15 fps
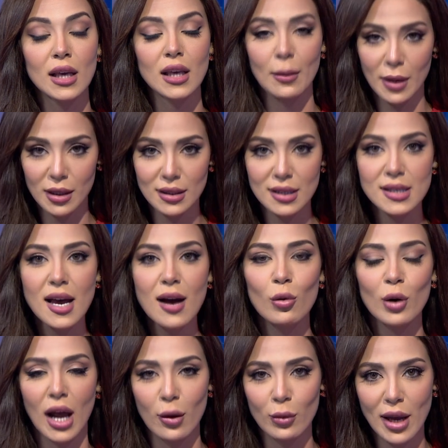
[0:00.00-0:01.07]
يبقى
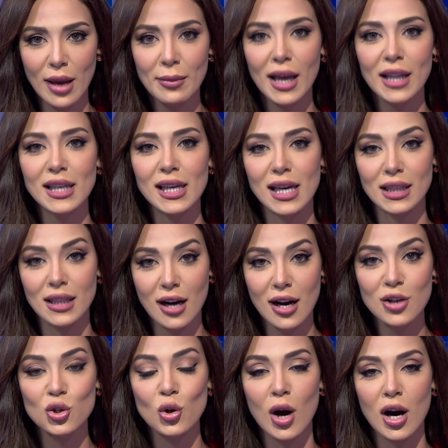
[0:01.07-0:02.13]
تساؤل حول إمكانية
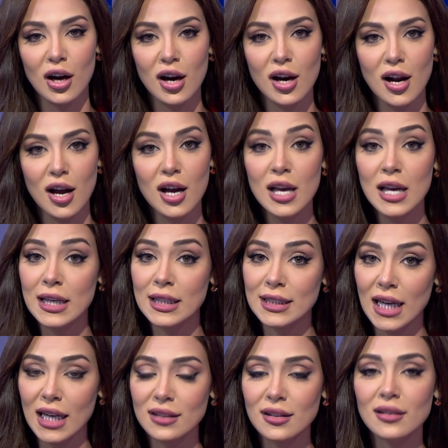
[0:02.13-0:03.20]
تراجع أنقرة
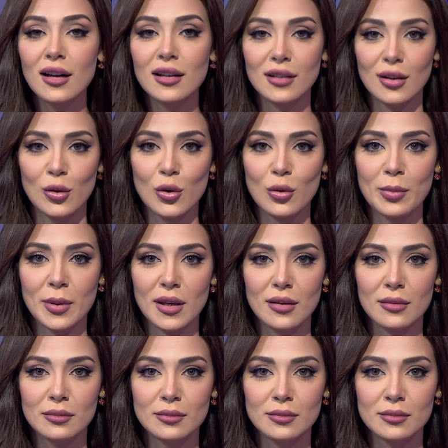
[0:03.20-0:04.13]
تحت الضغط الأوروبي